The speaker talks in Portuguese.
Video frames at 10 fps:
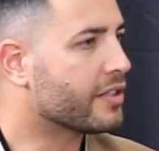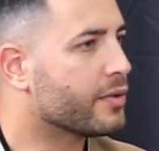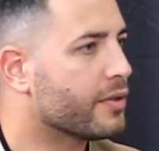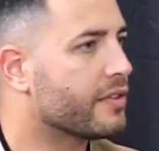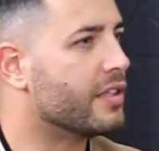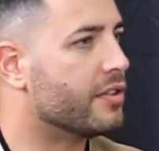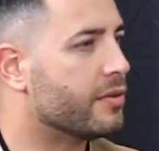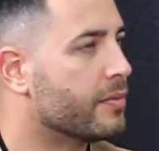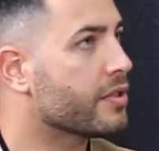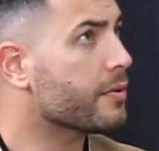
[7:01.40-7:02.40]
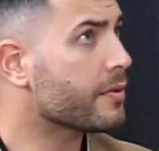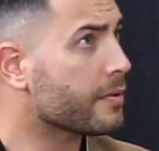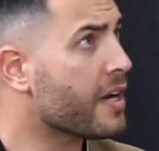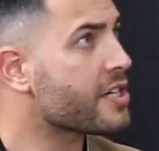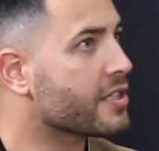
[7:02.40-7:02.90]
dois aninhos, uhum.
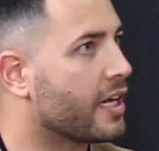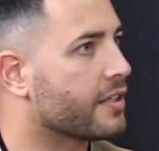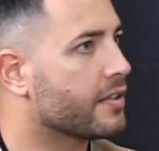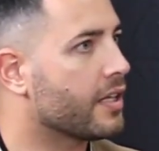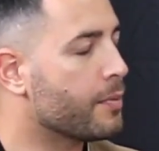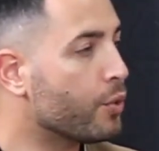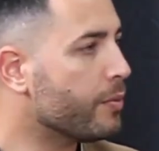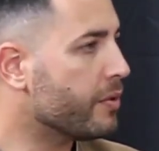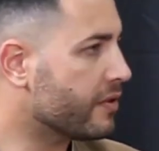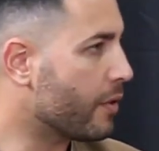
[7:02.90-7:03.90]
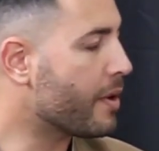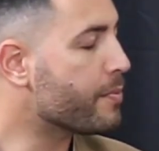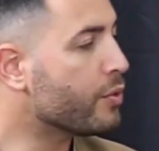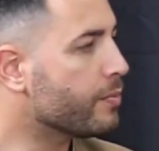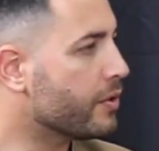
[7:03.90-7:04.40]
mas mais tarde a proibição é
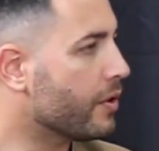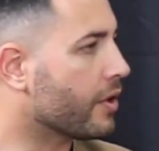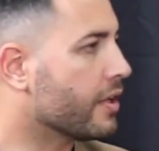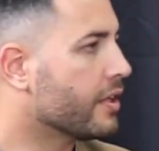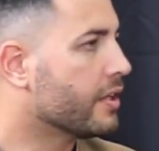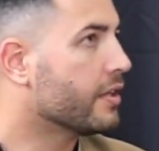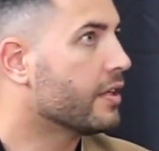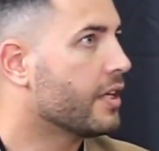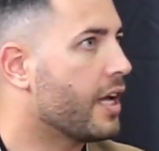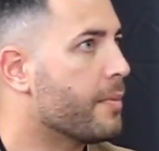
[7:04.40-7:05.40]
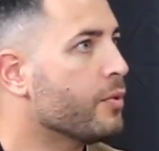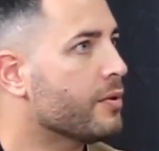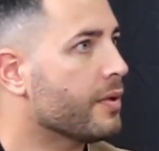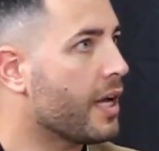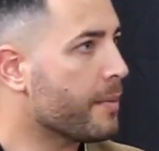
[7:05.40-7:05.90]
muito pior. É Deixa
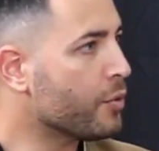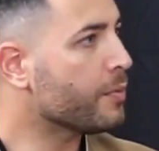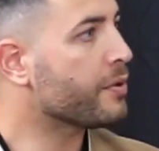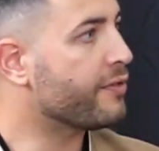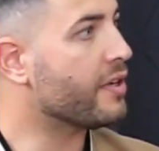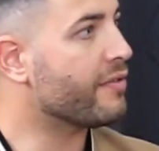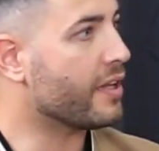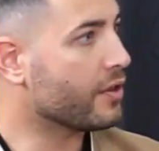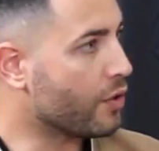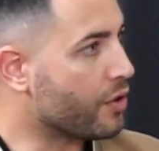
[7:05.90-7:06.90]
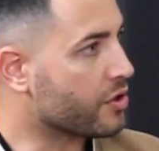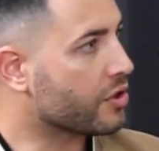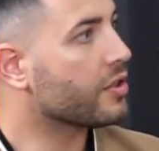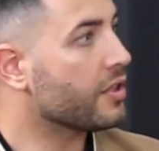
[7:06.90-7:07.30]
é muito, é muito preferível nós.